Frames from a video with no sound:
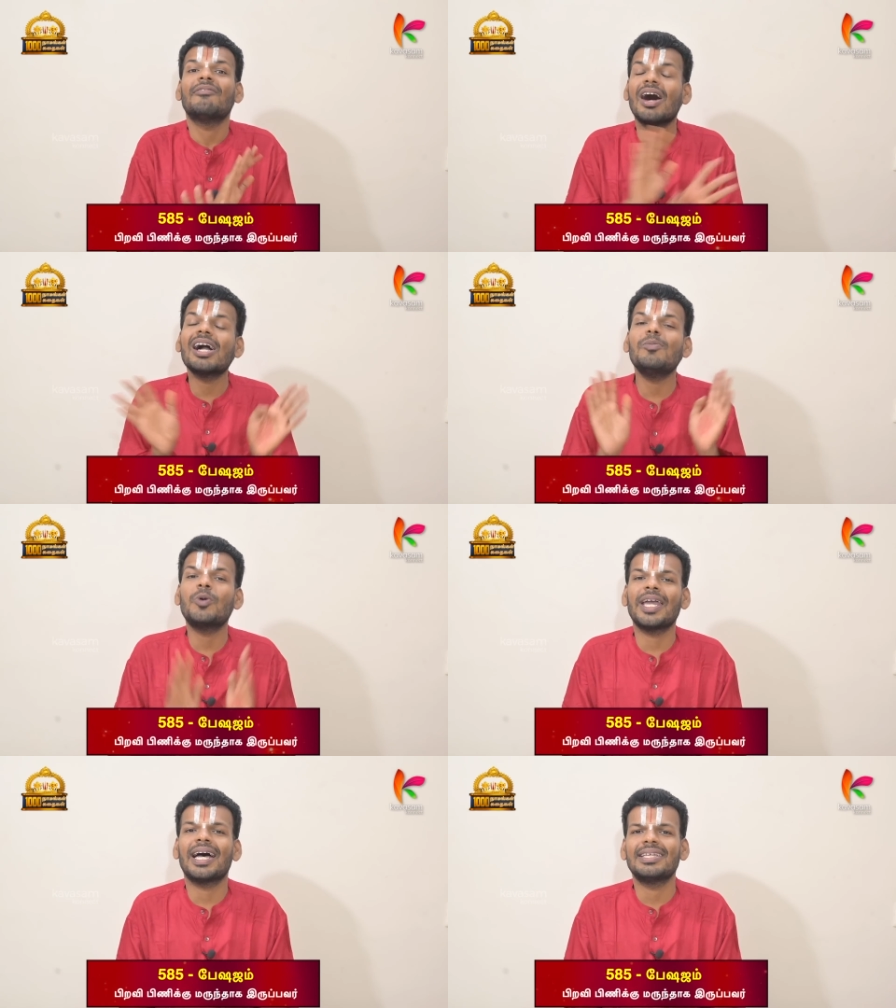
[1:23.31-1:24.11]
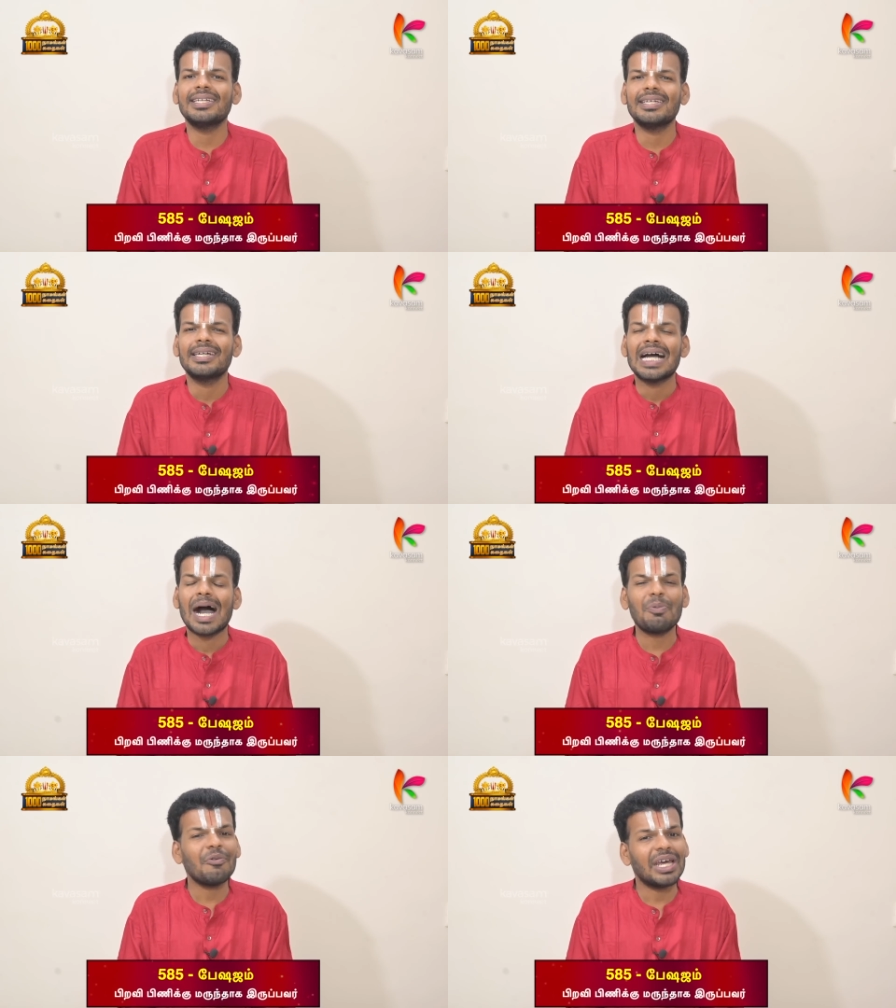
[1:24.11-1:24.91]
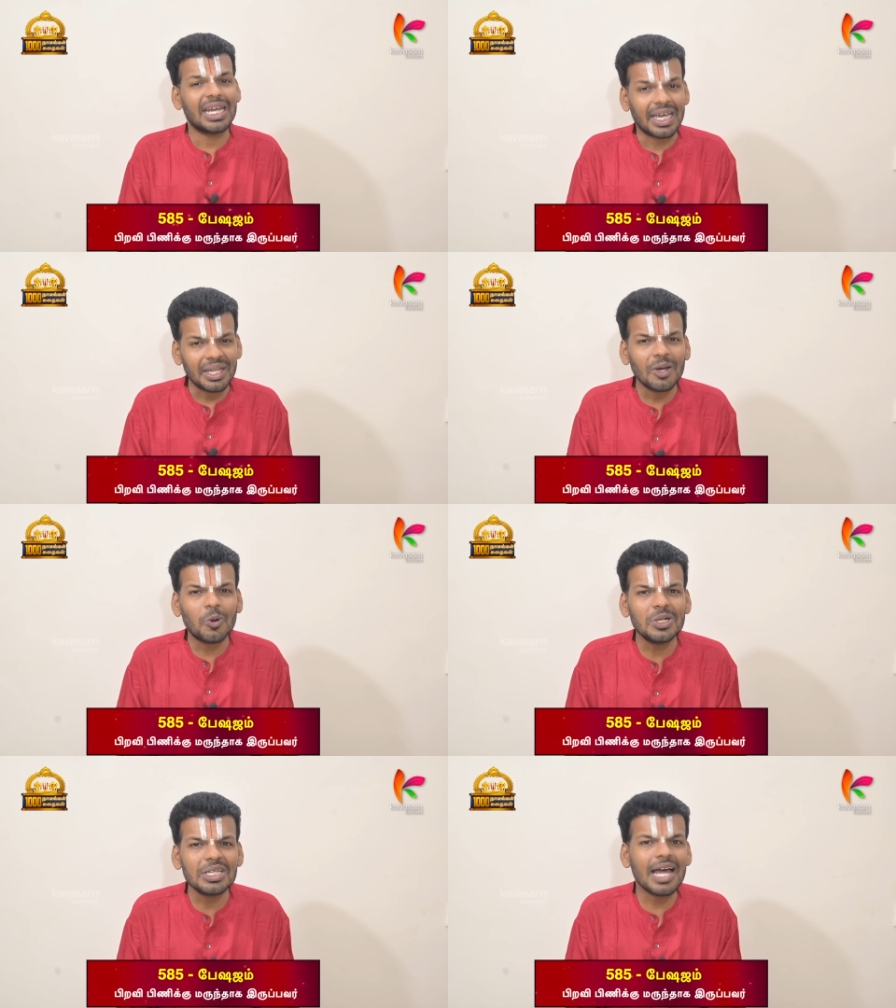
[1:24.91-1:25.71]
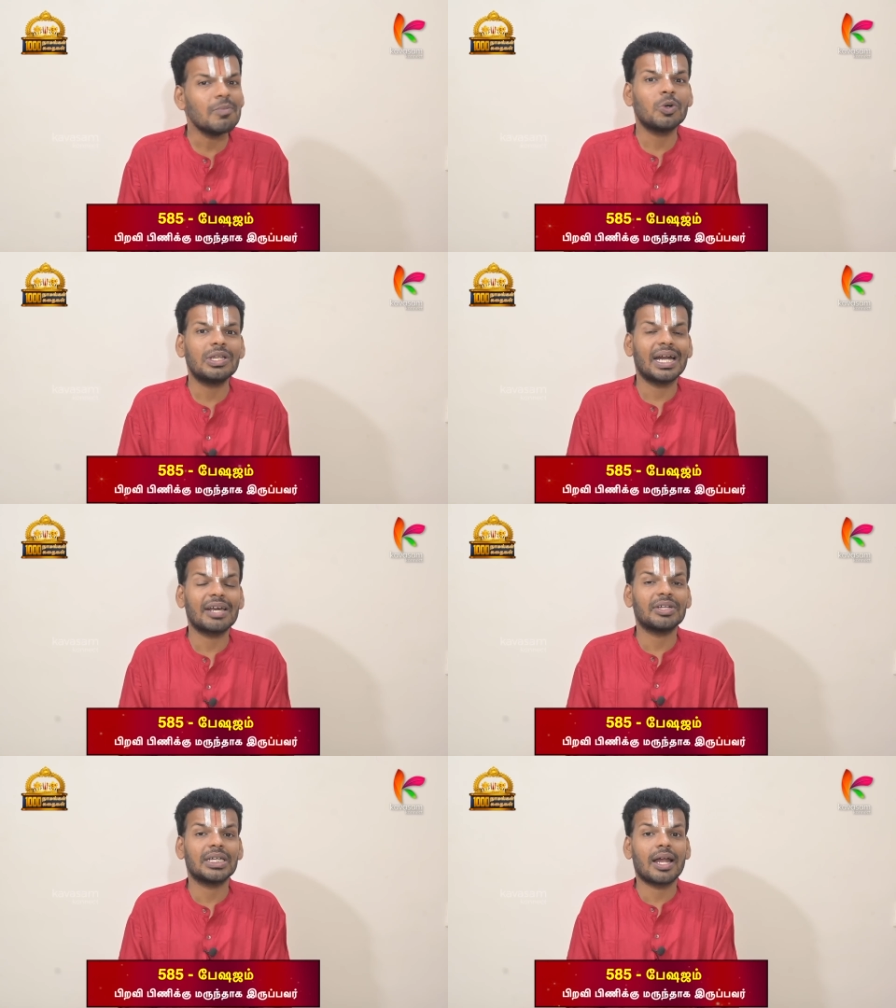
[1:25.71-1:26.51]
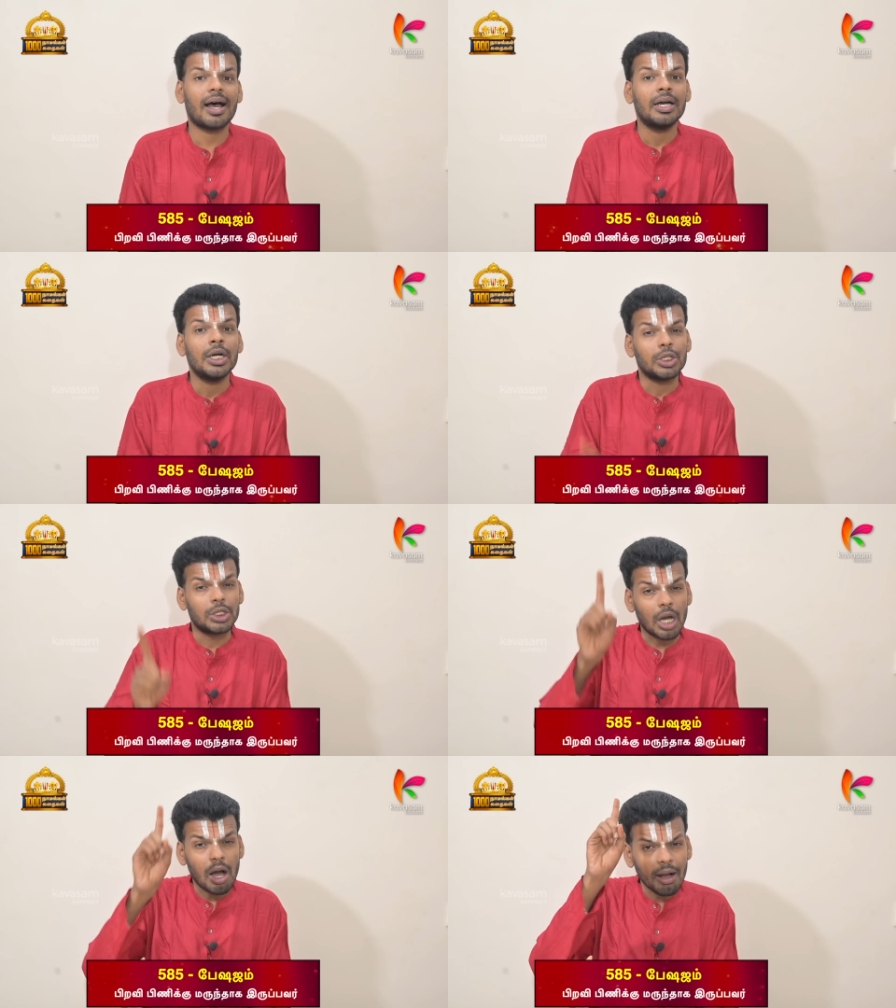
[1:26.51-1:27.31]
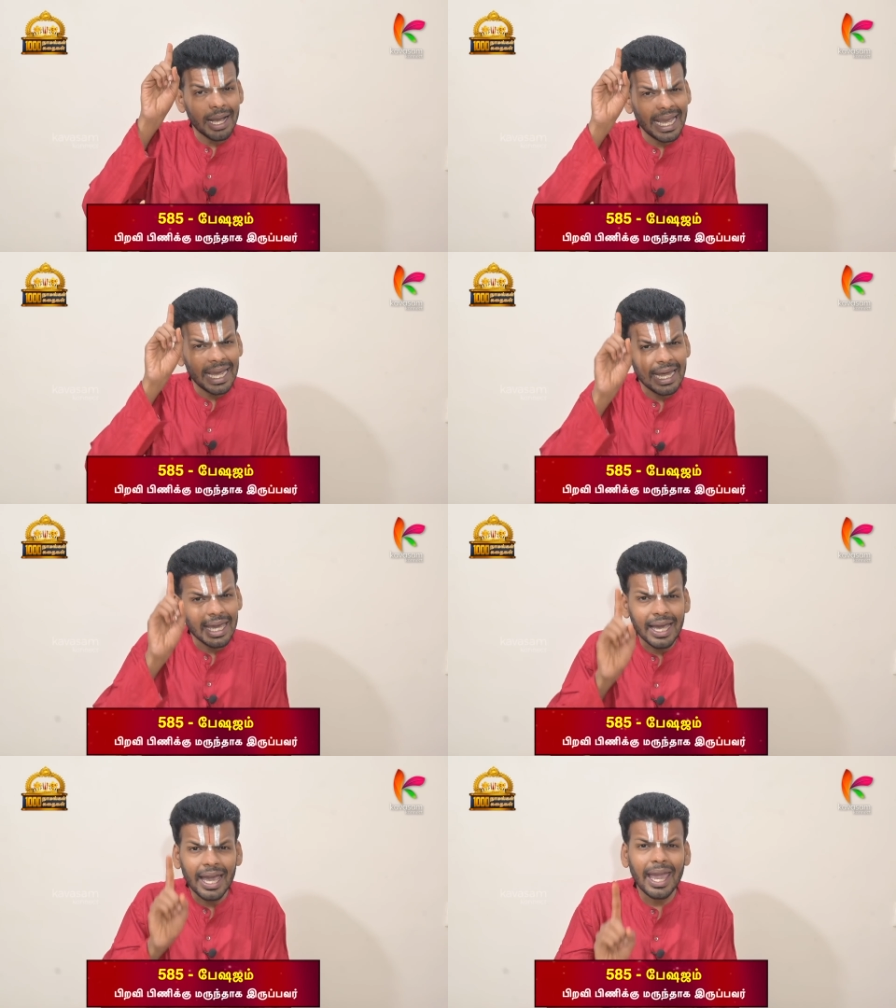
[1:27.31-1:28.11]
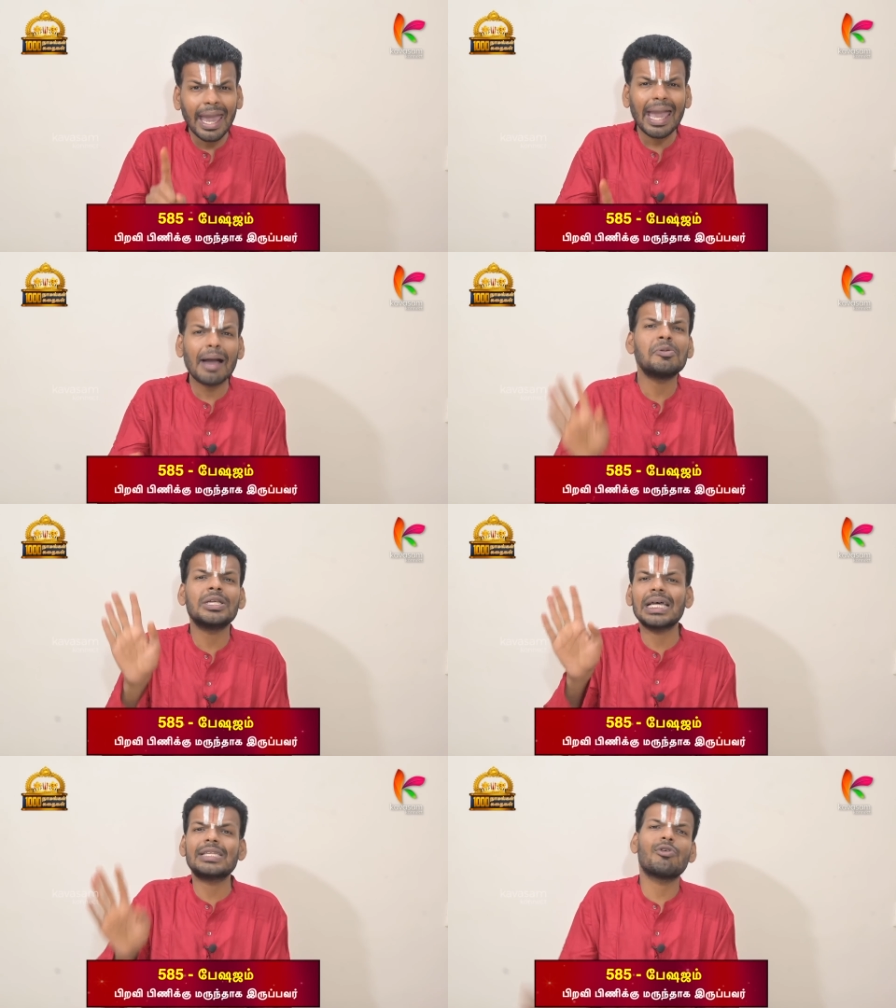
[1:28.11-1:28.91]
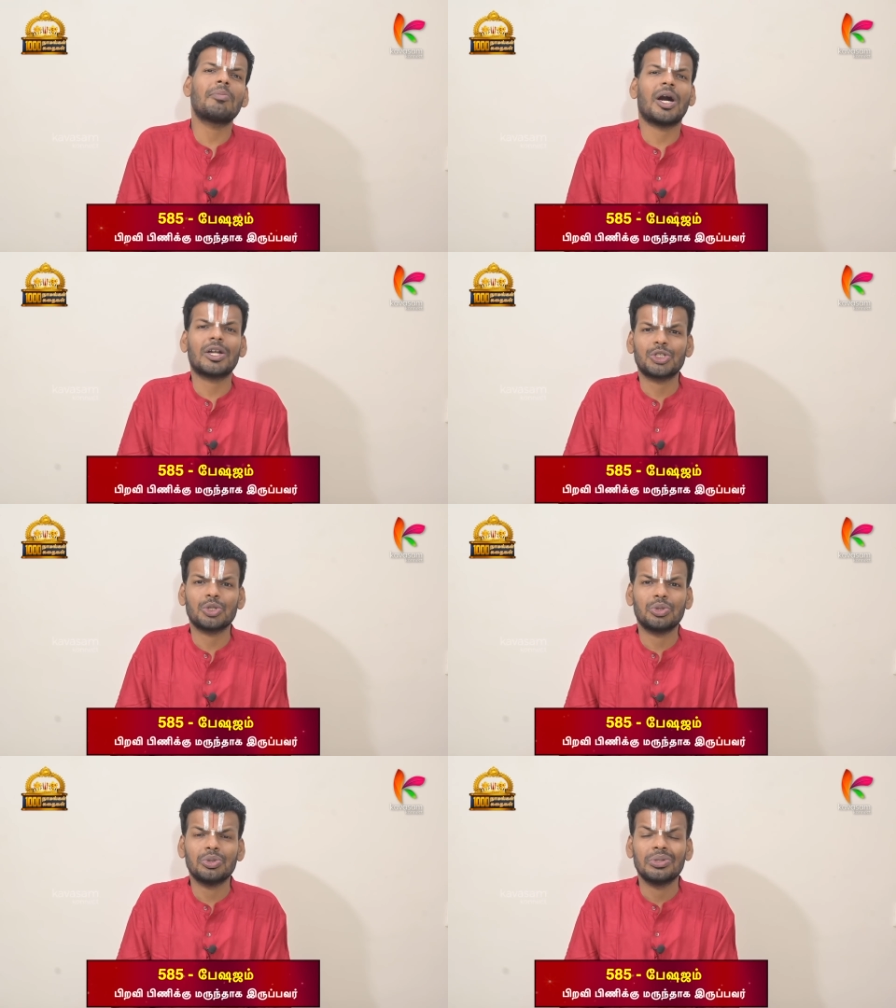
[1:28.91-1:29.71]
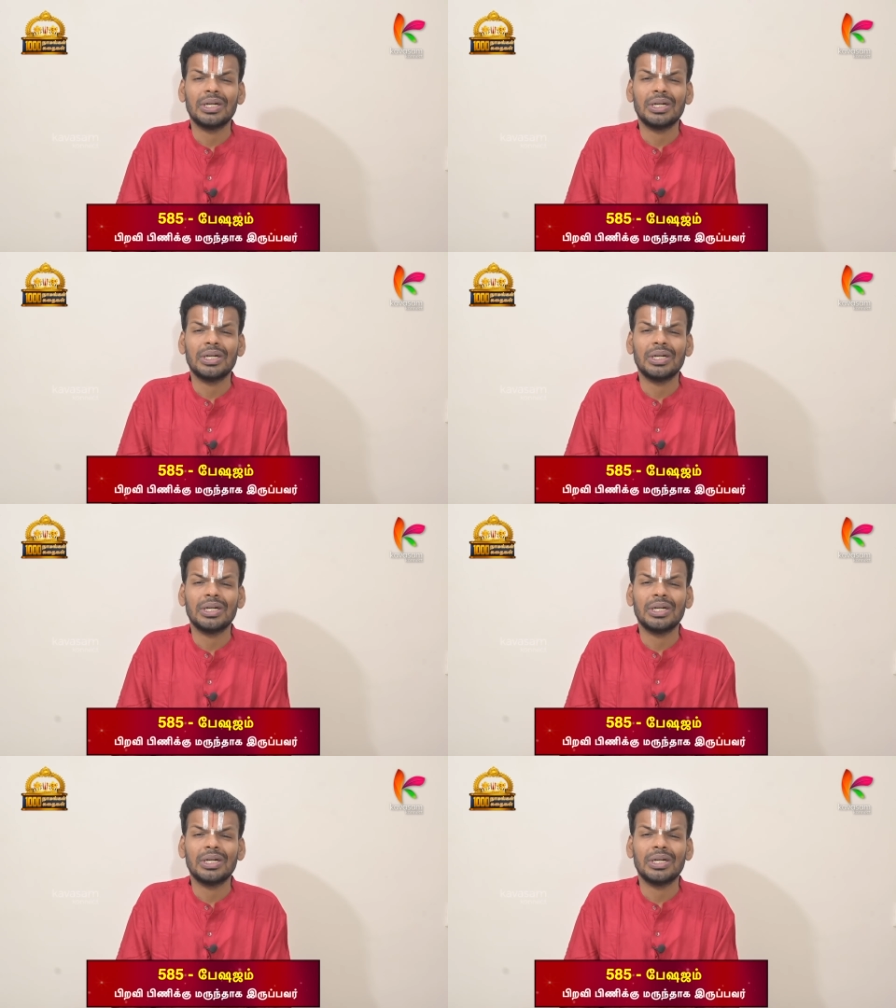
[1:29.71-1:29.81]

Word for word: வாங்க முடியாது அப்போ வேற எதை கொண்டுதான் முக்தி அடைவதுனா தியாகேனைக்கே அமிர்தத்துவம் ஆனசுகு